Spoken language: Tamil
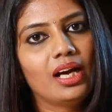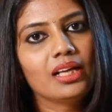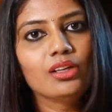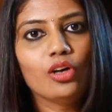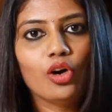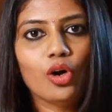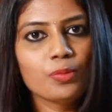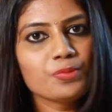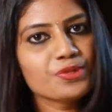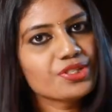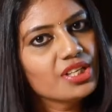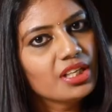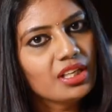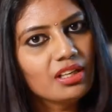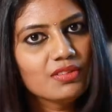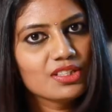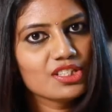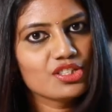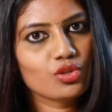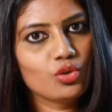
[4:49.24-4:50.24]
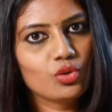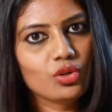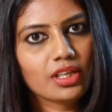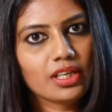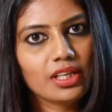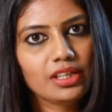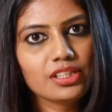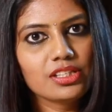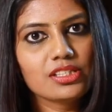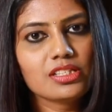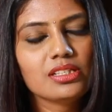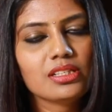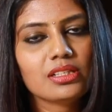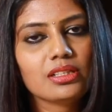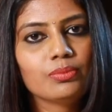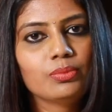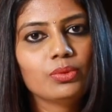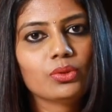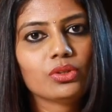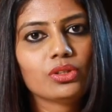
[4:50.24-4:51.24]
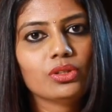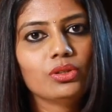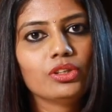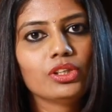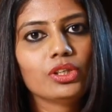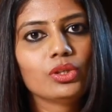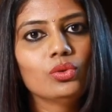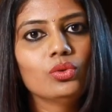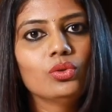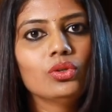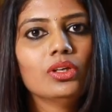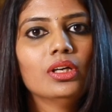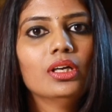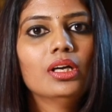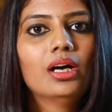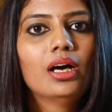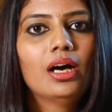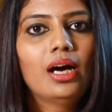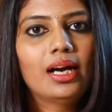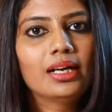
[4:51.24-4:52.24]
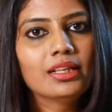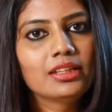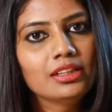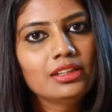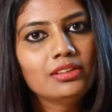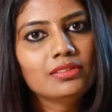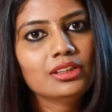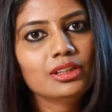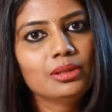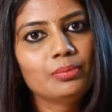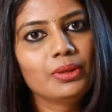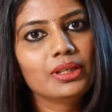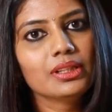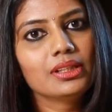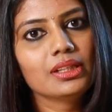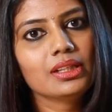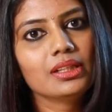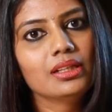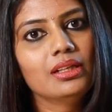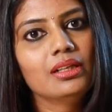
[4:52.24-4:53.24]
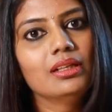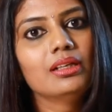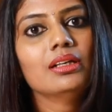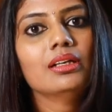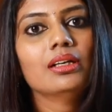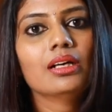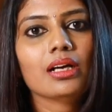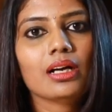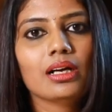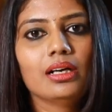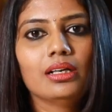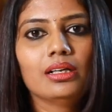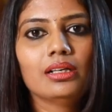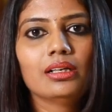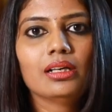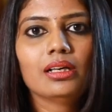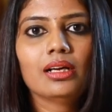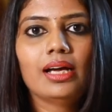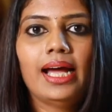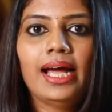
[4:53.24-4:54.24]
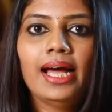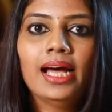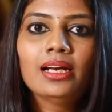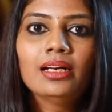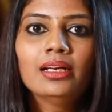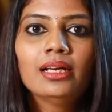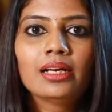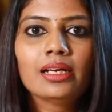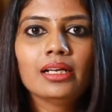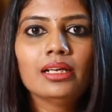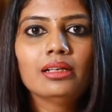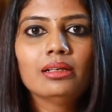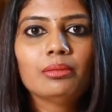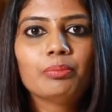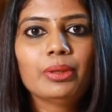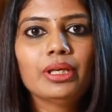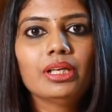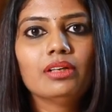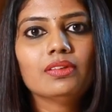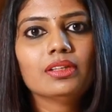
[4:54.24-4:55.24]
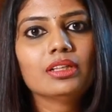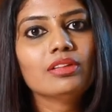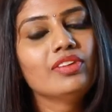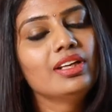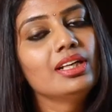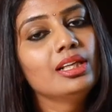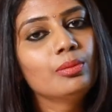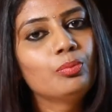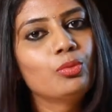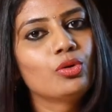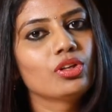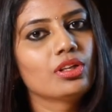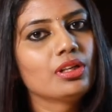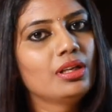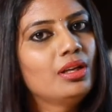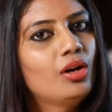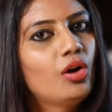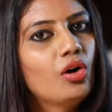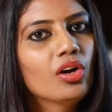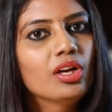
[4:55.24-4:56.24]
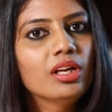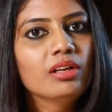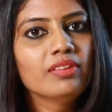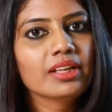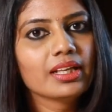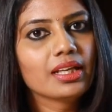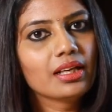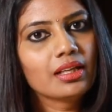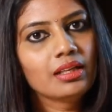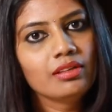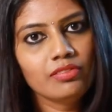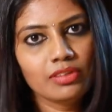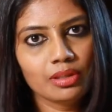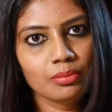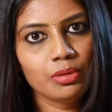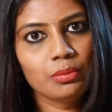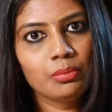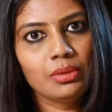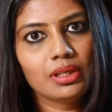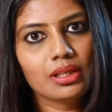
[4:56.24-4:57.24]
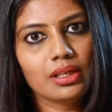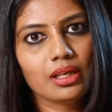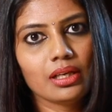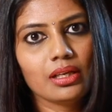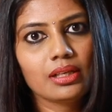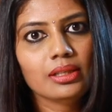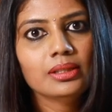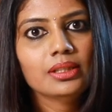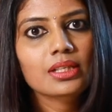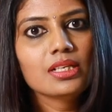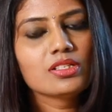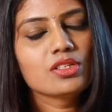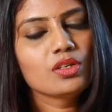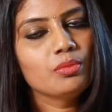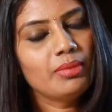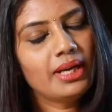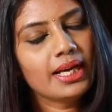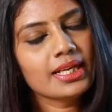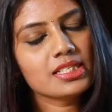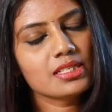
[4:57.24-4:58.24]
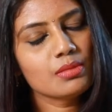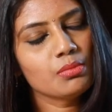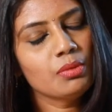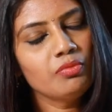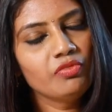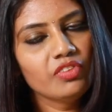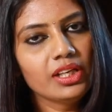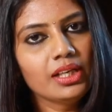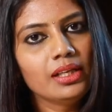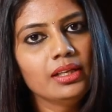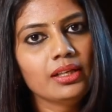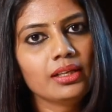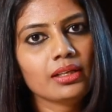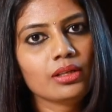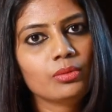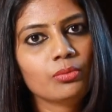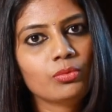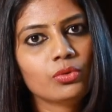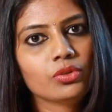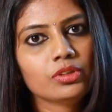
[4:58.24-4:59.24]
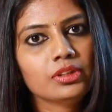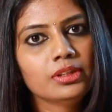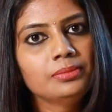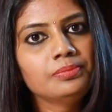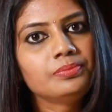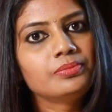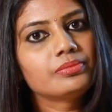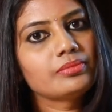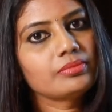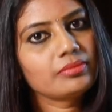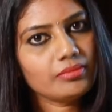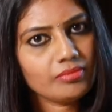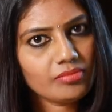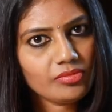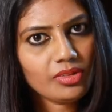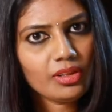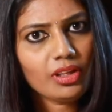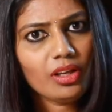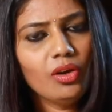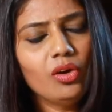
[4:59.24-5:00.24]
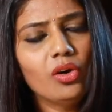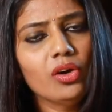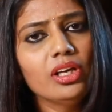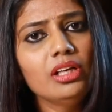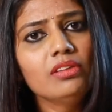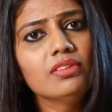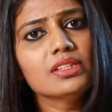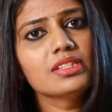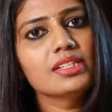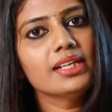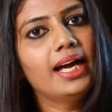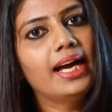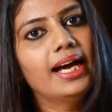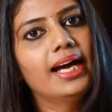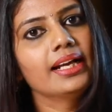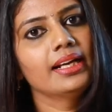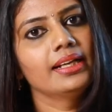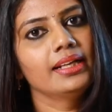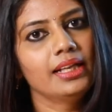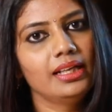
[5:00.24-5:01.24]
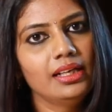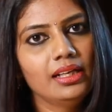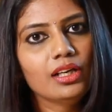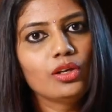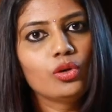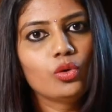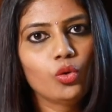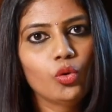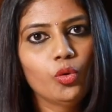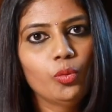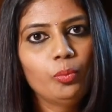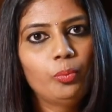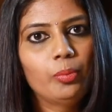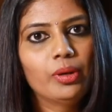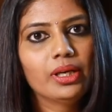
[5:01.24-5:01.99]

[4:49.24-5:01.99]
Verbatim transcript: அதை ஆப்ஷனலாக வச்சுக்கோங்க கண்டிஷனரை பொறுத்த வரைக்கும் அடுத்தது வந்து பார்த்திங்கன்னா ஹேர் நிறைய பேர் வந்து வெளியே போகிறதுனால ஆயில் வைக்கிறது விரும்ப மாட்டாங்க ஸோ மேக்ஸிமம் வீட்டில் இருக்கும்போது ஆயில் வச்சு ஹேரை நல்லா கோம்